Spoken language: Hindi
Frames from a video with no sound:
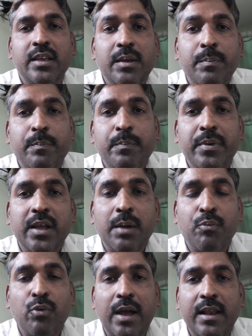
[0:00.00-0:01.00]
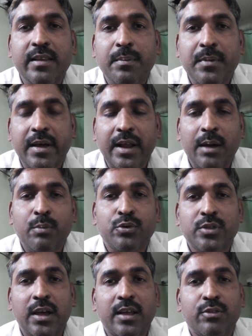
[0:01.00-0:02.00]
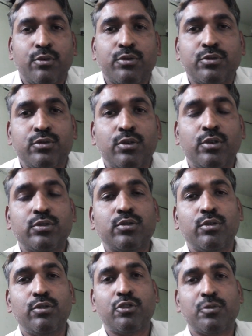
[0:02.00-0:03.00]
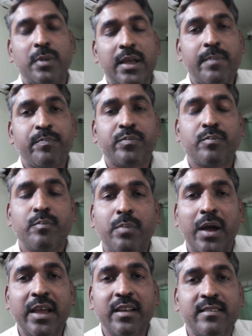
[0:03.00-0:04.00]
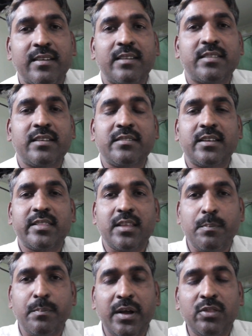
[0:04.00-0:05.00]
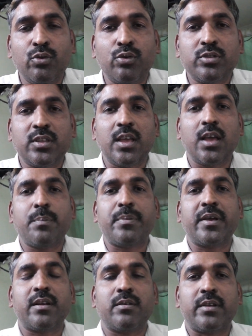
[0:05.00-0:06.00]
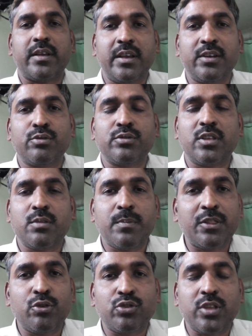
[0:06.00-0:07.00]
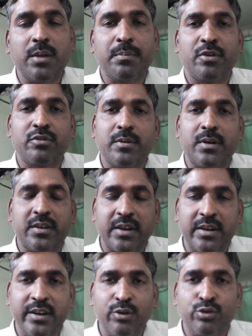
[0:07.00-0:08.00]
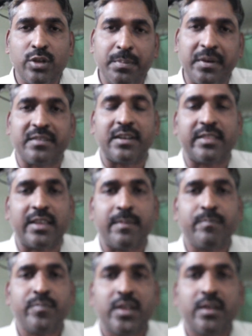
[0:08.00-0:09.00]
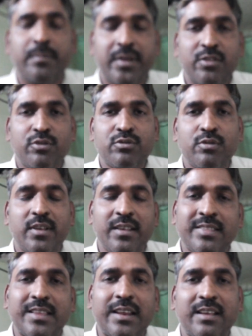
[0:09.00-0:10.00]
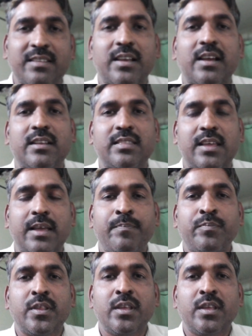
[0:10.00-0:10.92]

कि पिकअप कॉयल जब ख़राब होता है दोस्तों तो उसमें बाइक चलते चलते बंद होती है फिर हीट होती है तो बंद होती है फिर उसके बाद ठंडी होती है फिर चलती है फिर दोस्तों इस तरीके से करती है